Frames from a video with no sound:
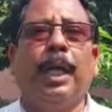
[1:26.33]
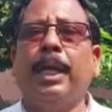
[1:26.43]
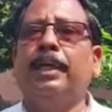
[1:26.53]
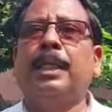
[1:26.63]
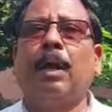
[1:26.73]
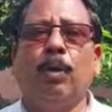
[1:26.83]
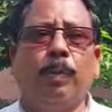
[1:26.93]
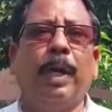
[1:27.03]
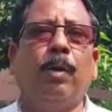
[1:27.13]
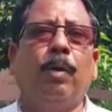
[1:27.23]
এই সাউথ
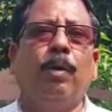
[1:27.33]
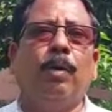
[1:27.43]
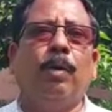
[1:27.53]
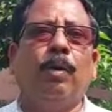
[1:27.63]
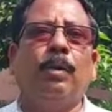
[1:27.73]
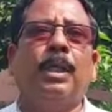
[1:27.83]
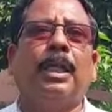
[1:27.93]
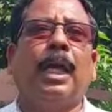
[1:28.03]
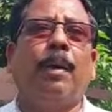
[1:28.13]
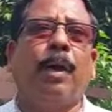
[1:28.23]
বেঙ্গল
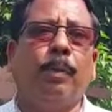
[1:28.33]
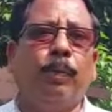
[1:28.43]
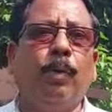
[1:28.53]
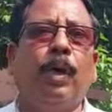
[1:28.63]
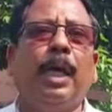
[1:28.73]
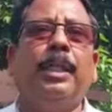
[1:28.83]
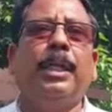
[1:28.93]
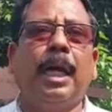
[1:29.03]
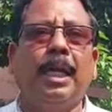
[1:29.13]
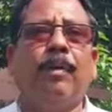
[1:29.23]
যাতে আবার পুনরায়
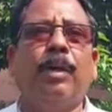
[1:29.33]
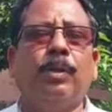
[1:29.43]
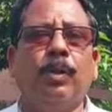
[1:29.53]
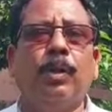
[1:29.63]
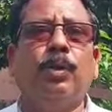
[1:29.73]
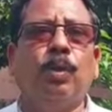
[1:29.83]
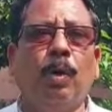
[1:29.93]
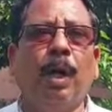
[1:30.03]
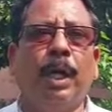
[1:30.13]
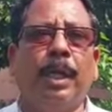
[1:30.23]
দীঘা যাওয়ার জন্য শুরু
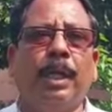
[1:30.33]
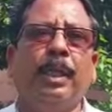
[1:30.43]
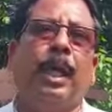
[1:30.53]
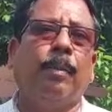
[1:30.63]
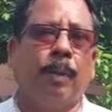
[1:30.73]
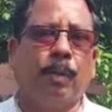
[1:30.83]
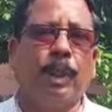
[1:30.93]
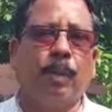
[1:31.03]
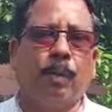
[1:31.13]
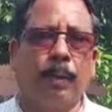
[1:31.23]
হয় তার
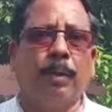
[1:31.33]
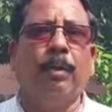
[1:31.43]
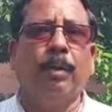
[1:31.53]
ব্যবস্থা করবেন